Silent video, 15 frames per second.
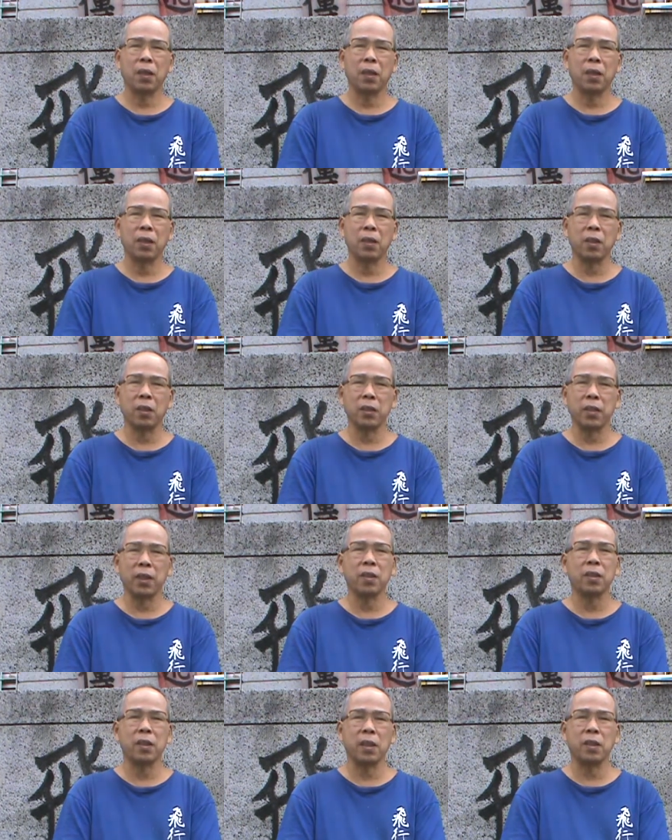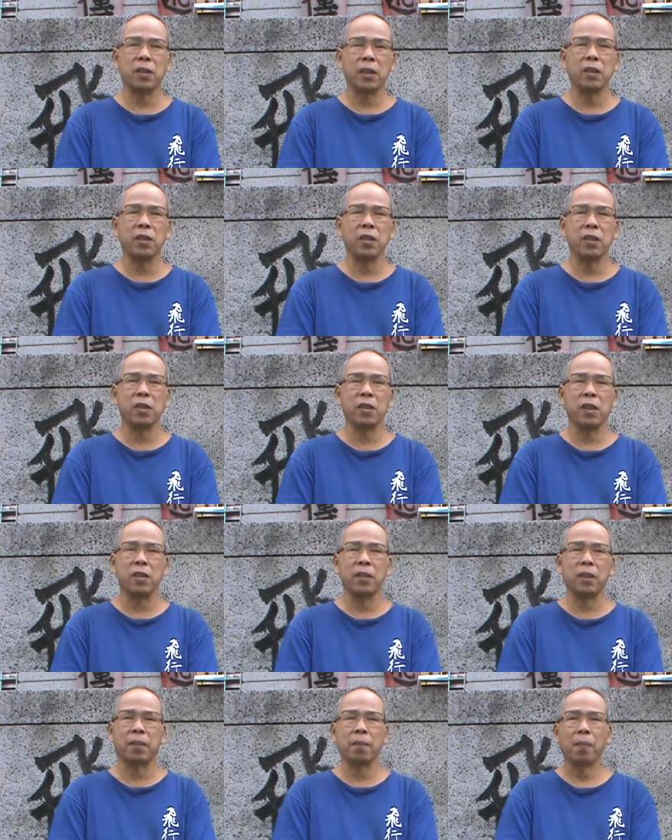呃，将将近四十年
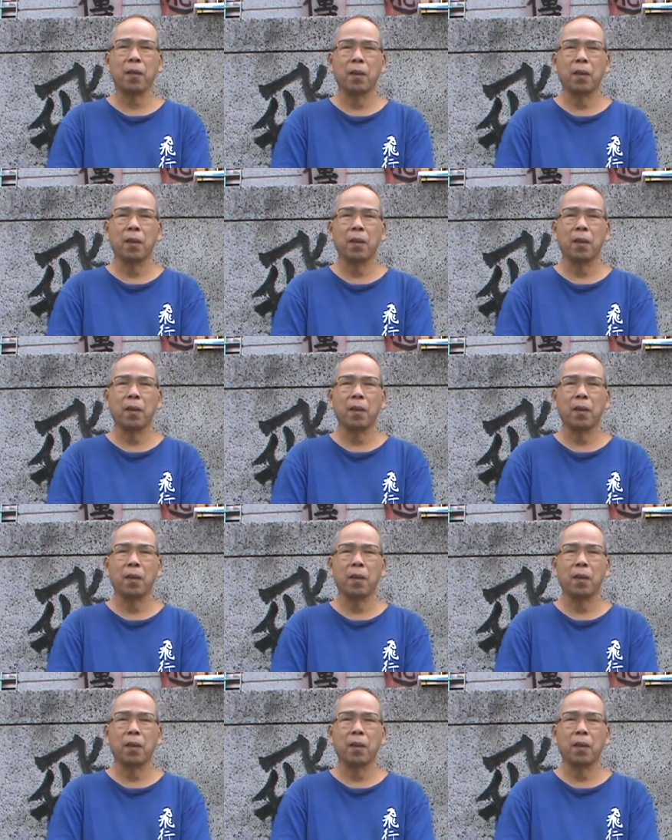前，